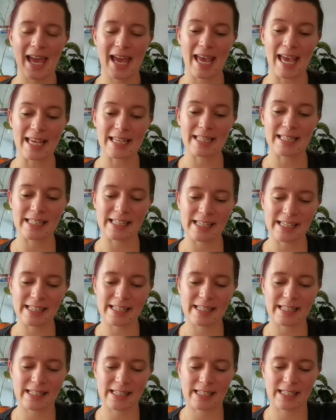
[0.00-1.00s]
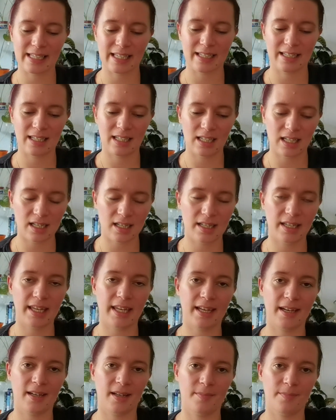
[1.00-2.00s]
Es ist lange
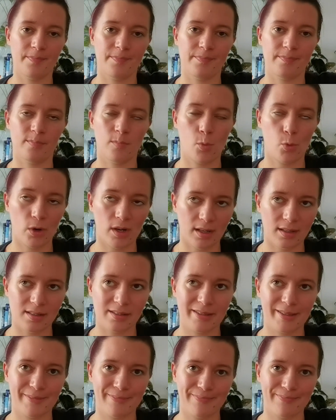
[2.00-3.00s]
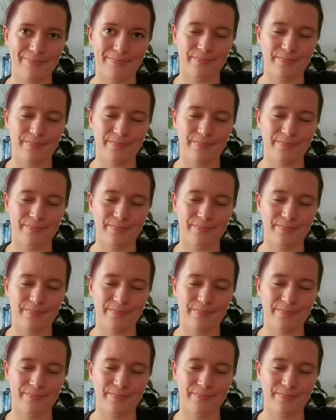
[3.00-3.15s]
her, Monate.